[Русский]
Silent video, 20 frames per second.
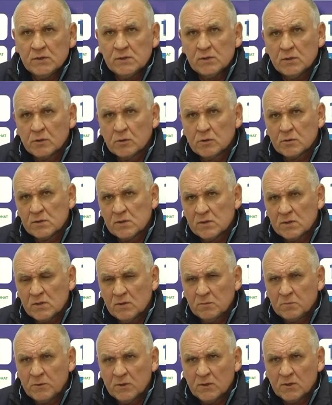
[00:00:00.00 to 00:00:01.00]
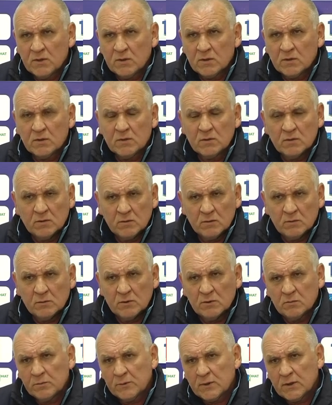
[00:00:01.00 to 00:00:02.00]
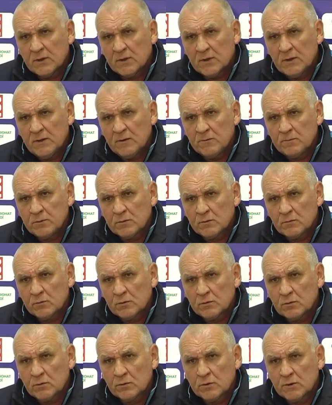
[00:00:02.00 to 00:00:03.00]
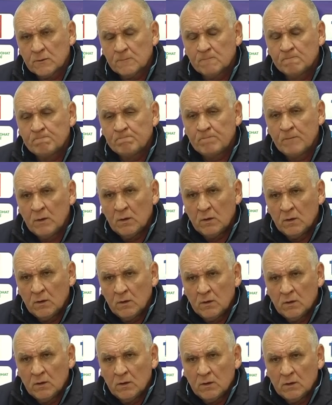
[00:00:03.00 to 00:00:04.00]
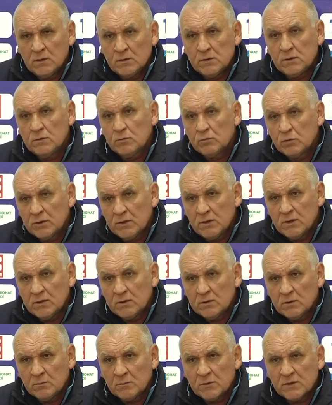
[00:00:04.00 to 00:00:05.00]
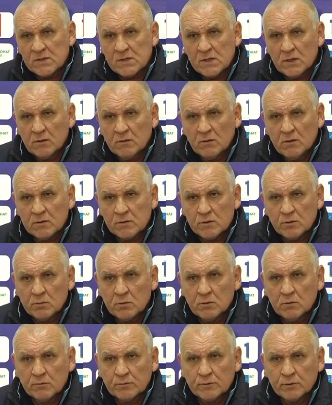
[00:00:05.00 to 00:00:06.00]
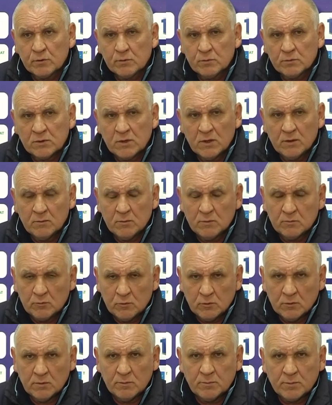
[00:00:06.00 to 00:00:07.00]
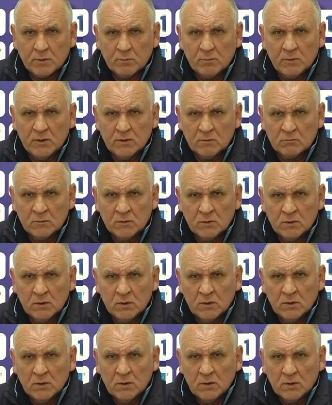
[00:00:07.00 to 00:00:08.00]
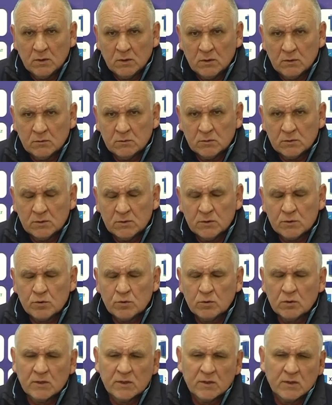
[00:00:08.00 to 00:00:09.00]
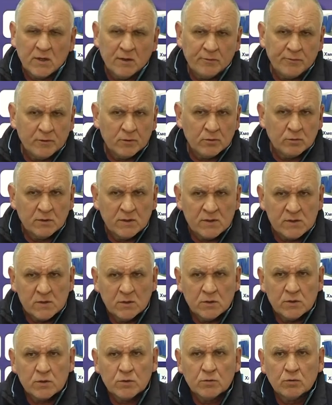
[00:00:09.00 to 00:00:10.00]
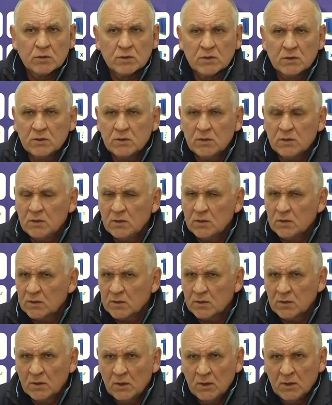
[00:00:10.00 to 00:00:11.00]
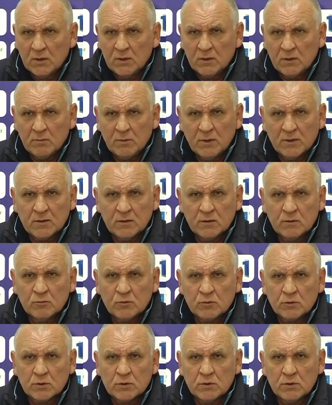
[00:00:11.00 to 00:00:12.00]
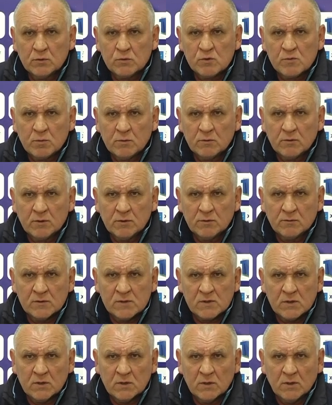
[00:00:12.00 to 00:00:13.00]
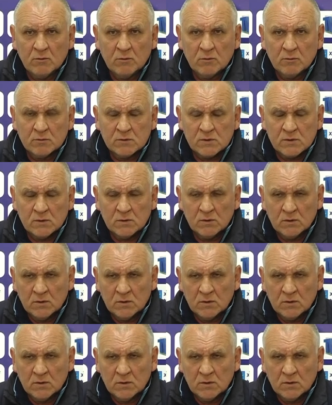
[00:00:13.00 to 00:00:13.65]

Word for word: Серьезный соперник. Мы им проиграли в первом круге. И сегодня они нам доставили, особенно во втором тайме, много проблем. Вот. Тяжелый график у нас на четвертый день игры. Ребята немножко не успевают восстанавливаться.